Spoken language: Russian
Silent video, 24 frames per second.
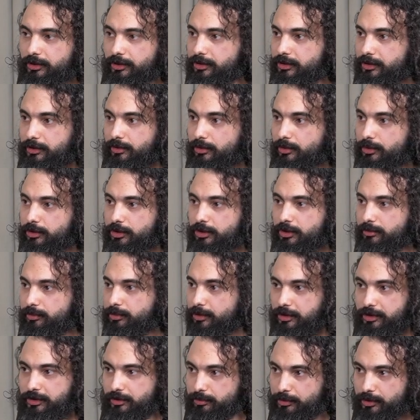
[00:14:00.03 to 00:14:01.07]
и этих точек,
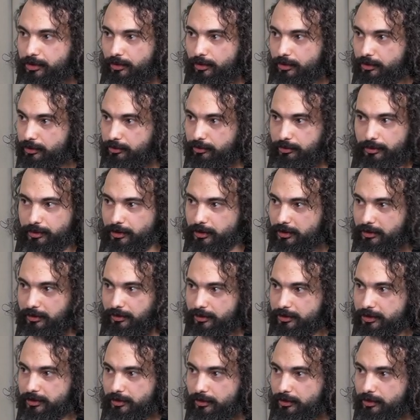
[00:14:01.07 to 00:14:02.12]
персептронов, вот этого
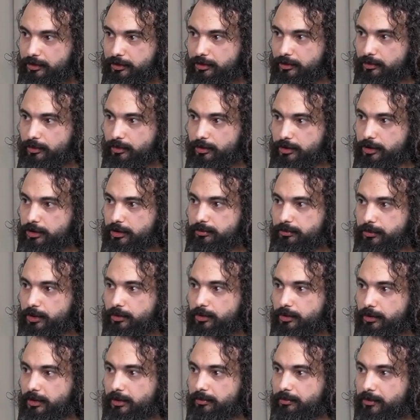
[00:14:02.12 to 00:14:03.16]
становится очень
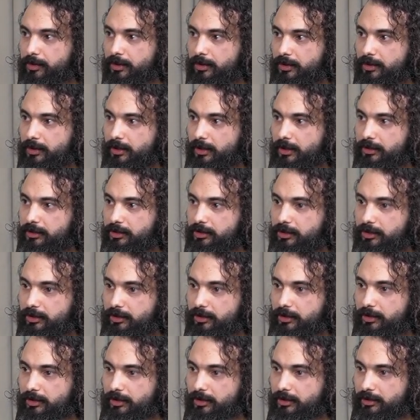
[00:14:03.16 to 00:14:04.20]
много. Они
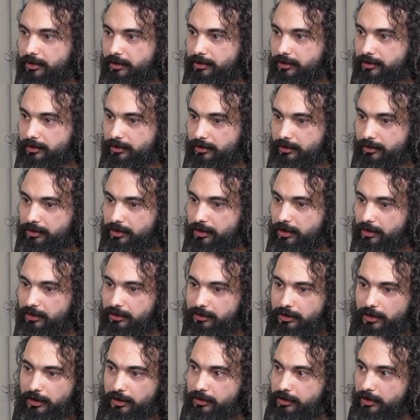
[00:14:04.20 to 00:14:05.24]
а, не,
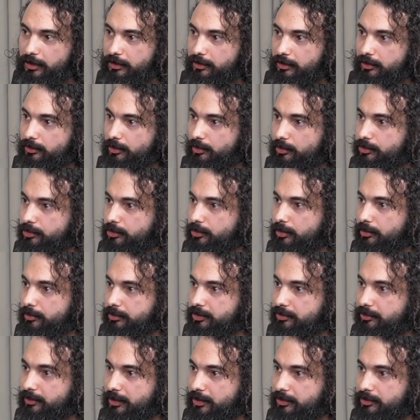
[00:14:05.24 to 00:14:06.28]
нелинейно друг с другом
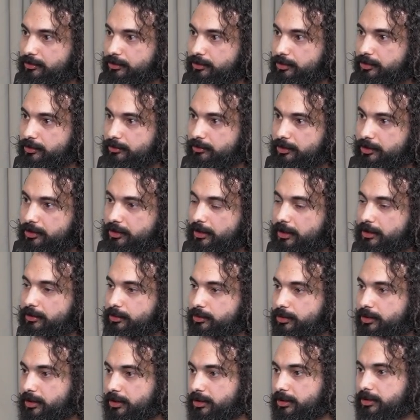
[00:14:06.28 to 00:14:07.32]
связываются,
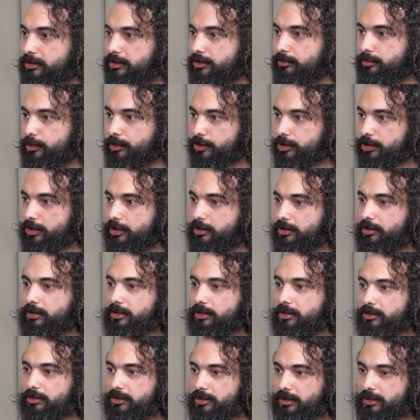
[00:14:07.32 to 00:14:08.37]
выстраивают какие-то цепочки,
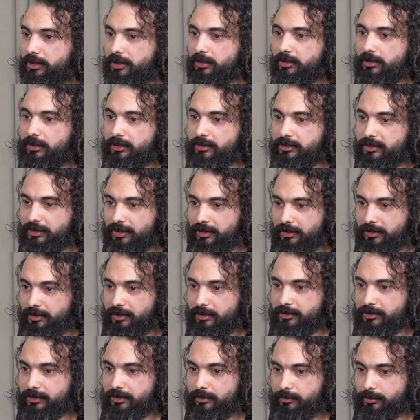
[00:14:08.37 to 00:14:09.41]
и те
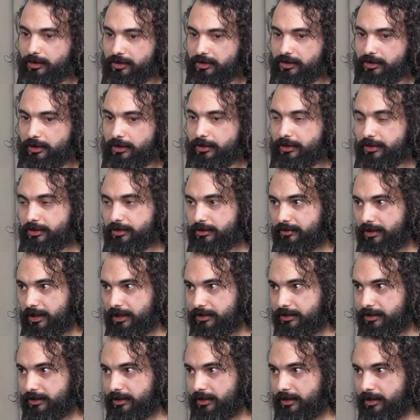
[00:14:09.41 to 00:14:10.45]
остатки самых сильных
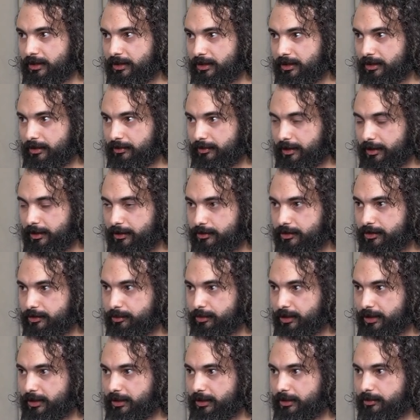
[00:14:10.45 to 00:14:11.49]
связей являются
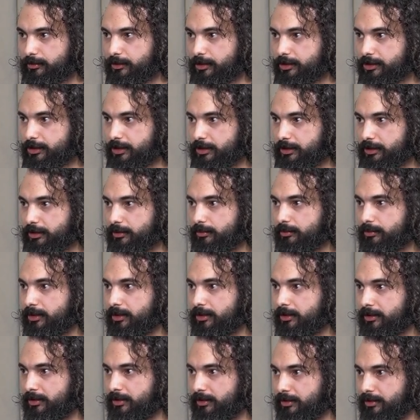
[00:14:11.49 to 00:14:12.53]
правильным решением,
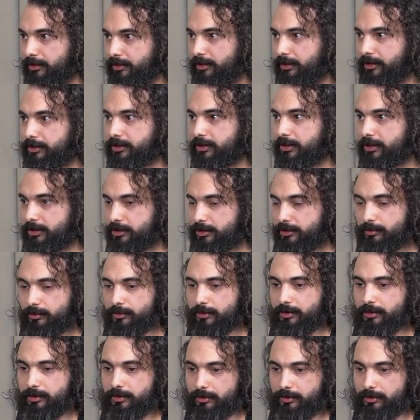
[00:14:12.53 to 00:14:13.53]
так скажем,